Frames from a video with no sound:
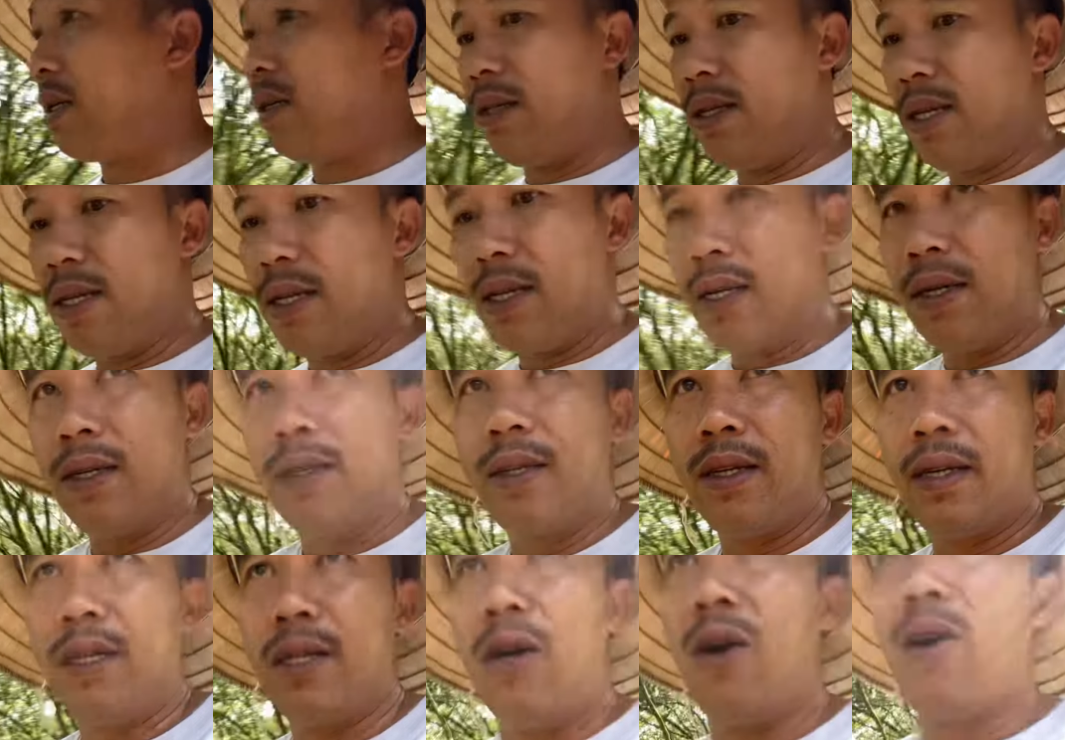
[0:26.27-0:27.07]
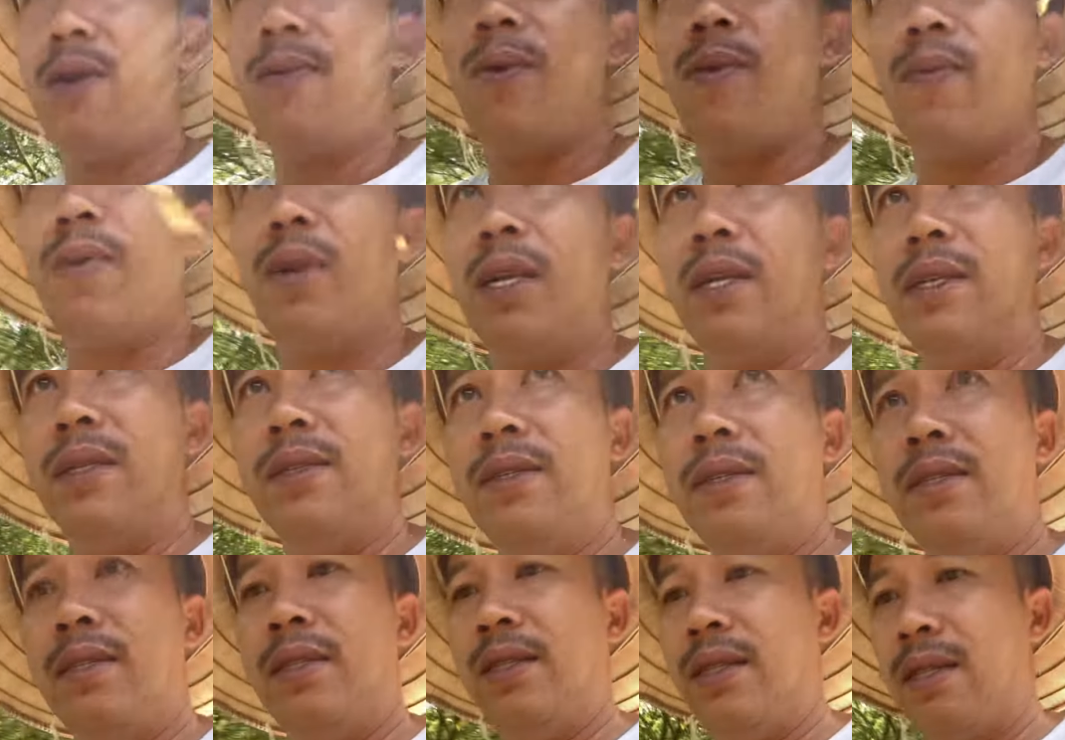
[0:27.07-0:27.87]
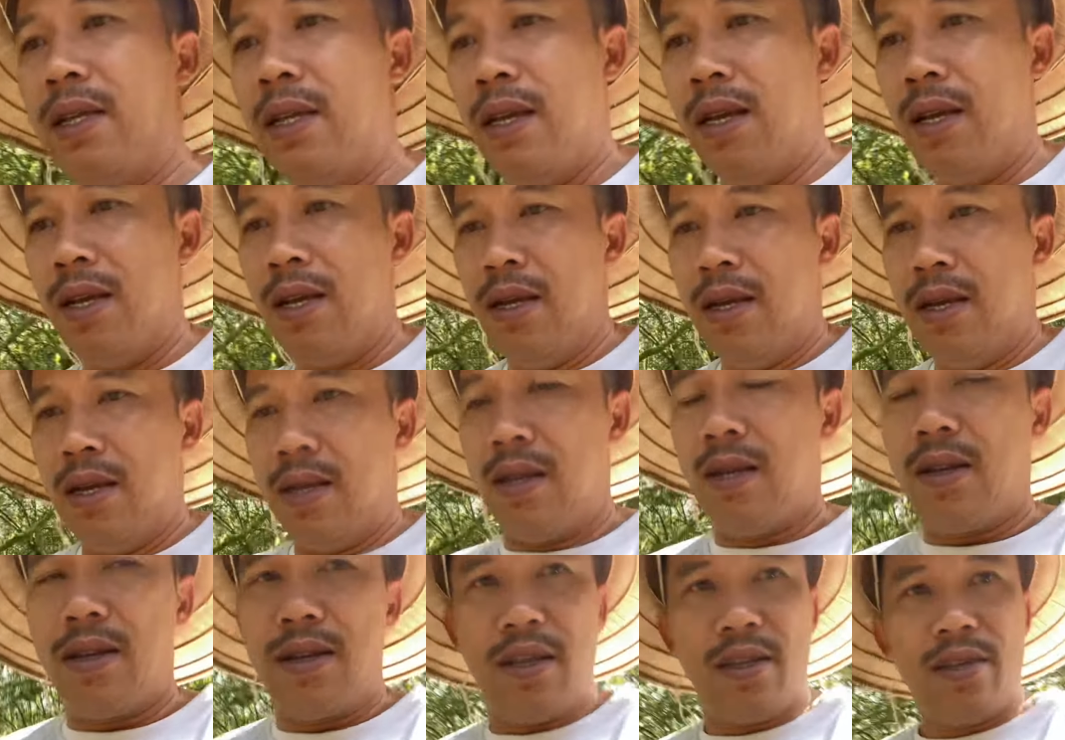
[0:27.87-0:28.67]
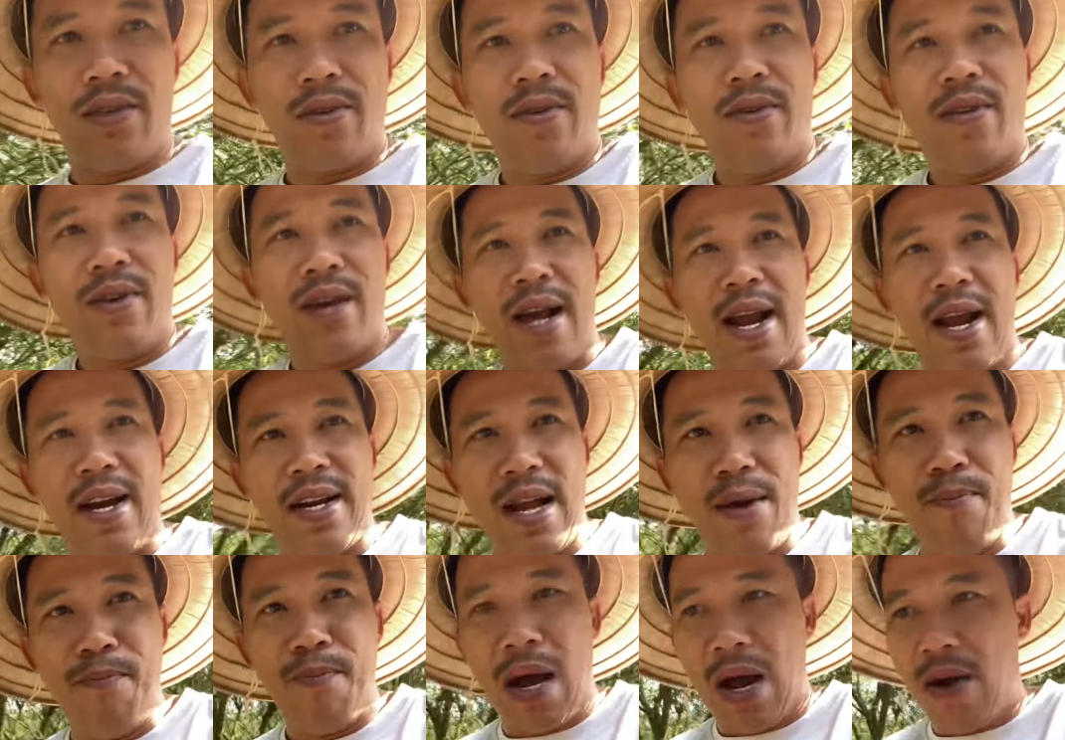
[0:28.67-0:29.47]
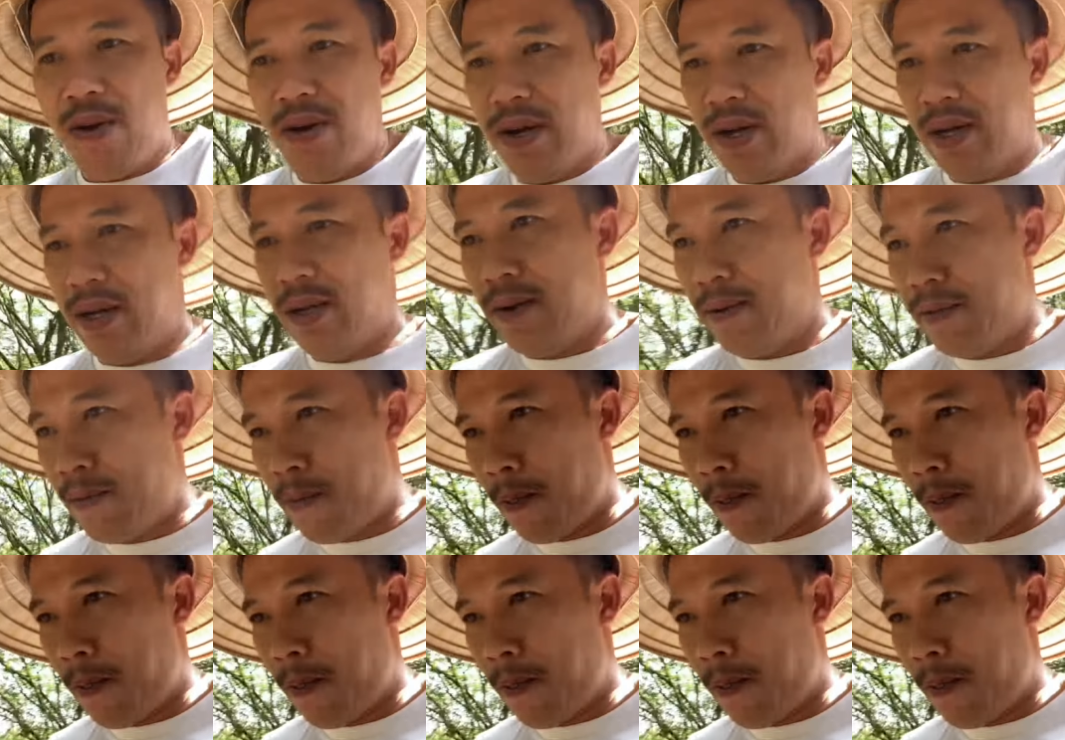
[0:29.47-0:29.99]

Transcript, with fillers: nữa cả nhà Kích đọt một lần nữa Để cho nó ra đảm bảo hơn